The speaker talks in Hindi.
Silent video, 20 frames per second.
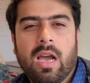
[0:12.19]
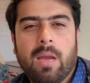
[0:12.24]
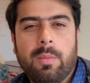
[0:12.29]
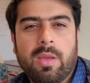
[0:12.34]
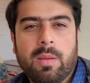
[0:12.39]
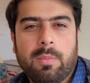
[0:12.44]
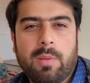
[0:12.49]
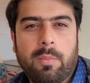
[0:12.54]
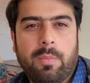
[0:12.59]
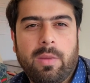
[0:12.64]

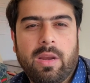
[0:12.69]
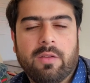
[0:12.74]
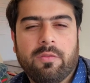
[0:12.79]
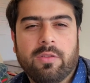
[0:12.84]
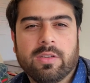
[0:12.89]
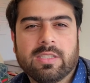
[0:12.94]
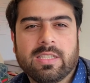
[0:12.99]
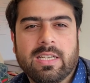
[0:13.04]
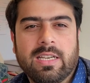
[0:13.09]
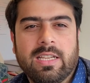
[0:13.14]
अभी हमने
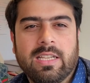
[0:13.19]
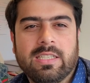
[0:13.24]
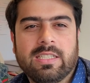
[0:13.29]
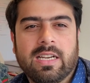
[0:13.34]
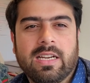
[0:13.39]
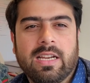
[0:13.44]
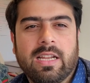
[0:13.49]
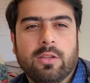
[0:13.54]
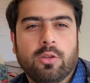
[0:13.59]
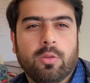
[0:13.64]
ब्रेकफास्ट के लिए
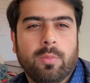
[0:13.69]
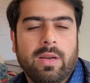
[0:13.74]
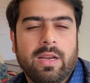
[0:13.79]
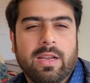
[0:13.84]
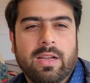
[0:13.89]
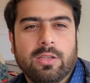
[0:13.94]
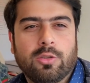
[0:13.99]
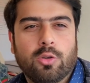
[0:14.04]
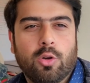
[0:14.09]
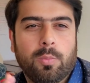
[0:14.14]
जाना है तो
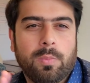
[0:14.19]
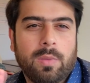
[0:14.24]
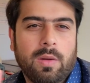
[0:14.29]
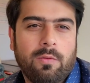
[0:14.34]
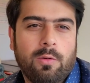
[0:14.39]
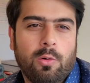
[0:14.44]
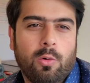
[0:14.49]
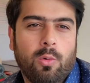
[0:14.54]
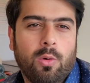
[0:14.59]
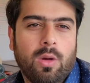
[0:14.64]
मैंने कहा चलो अपना
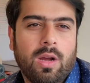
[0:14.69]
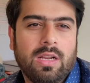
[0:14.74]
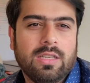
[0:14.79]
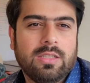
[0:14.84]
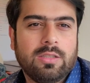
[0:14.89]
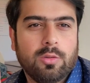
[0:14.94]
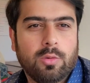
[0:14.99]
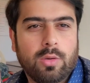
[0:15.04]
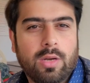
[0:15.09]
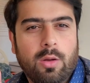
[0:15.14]
व्लॉग
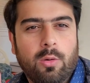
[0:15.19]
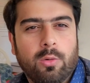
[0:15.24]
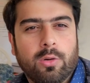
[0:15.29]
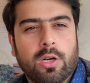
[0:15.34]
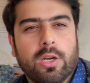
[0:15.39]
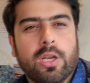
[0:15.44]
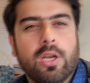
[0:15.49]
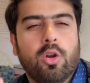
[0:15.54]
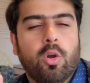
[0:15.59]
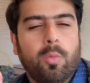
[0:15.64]
आज जो ना
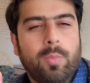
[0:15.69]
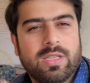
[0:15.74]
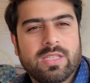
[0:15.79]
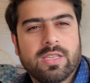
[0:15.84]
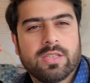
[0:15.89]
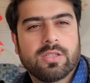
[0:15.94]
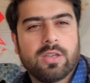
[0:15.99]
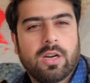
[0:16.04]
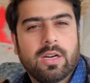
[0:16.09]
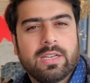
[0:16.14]
होटल की लॉबी
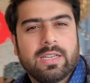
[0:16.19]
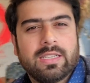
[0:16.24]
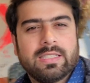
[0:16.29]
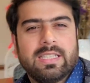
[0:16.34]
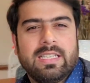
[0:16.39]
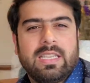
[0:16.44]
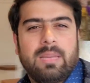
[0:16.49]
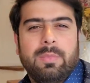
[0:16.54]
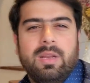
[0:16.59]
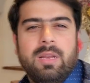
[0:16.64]
से स्टार्ट
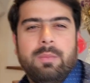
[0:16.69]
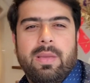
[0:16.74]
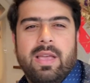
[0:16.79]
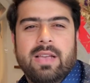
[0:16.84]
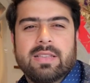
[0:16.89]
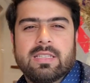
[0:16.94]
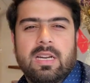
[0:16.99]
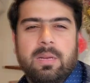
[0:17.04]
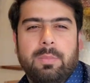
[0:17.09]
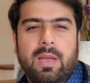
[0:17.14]
करते हैं ये मेरी
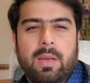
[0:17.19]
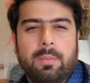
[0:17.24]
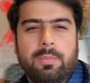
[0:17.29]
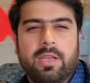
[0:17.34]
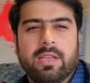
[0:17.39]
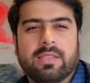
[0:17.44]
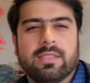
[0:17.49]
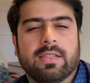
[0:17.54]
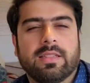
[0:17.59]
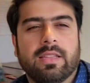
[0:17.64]
बैक साइड पर आप
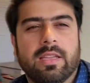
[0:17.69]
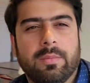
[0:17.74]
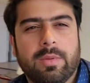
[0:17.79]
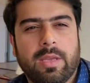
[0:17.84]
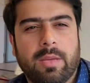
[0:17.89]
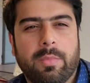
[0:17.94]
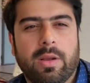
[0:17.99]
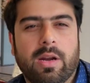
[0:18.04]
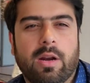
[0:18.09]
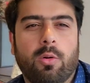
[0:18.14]
देख सकते हैं
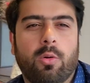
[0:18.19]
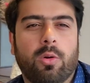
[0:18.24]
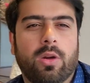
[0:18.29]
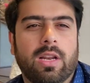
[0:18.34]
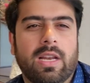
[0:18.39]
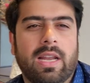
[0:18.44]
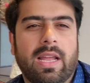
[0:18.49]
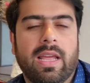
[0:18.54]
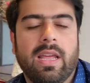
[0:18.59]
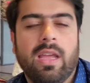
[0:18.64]
ये मेरा
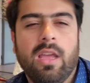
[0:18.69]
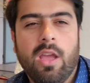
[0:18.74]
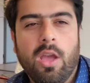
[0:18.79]
होटल है